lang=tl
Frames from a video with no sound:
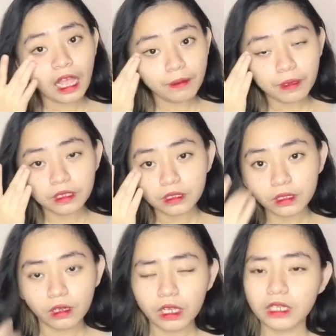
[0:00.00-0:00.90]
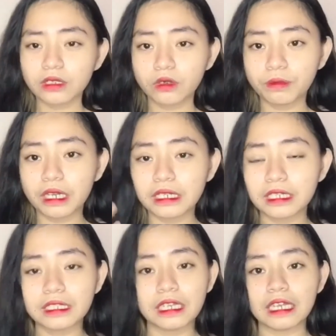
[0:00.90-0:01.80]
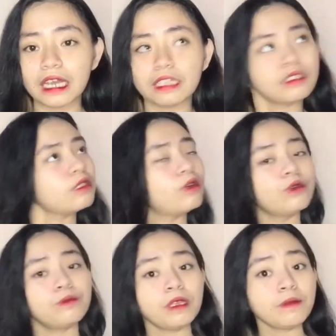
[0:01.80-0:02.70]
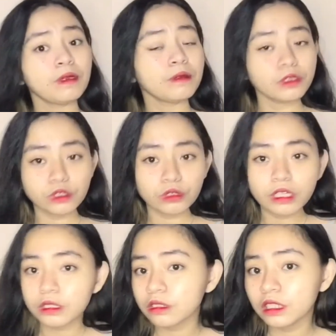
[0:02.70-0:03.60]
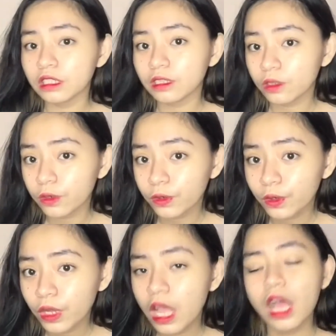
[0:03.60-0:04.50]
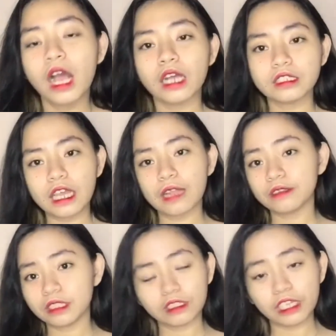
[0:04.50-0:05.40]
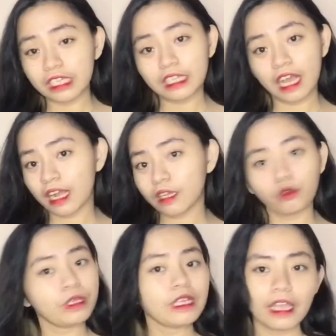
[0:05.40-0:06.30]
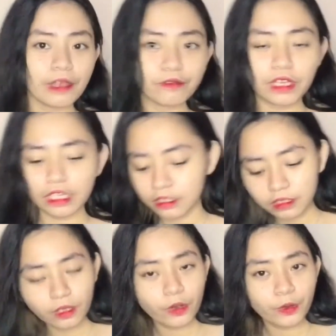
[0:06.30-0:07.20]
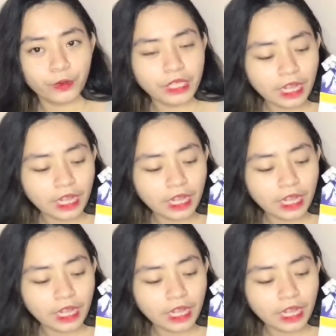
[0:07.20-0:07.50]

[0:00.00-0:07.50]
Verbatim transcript: eye bags ko. Ganun. Kumbaga nagla-light. So, maybe magustuhan ko din tong sunscreen ng Peak FX. So,